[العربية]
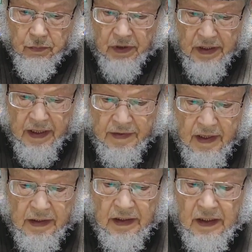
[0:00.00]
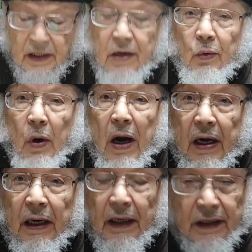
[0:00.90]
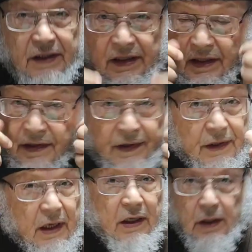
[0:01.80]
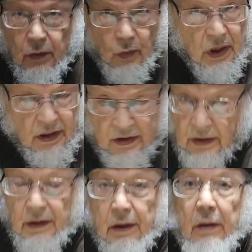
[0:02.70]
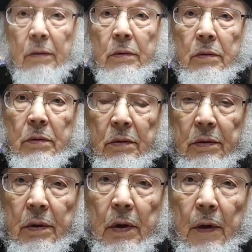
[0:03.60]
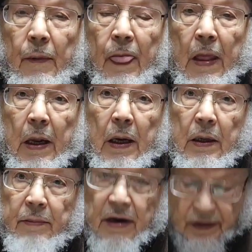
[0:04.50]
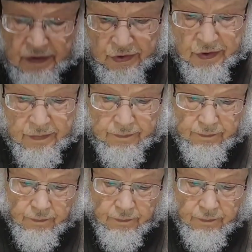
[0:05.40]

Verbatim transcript: بالنظر إلى الواقع إذا نظرنا إلى الواقع المعيش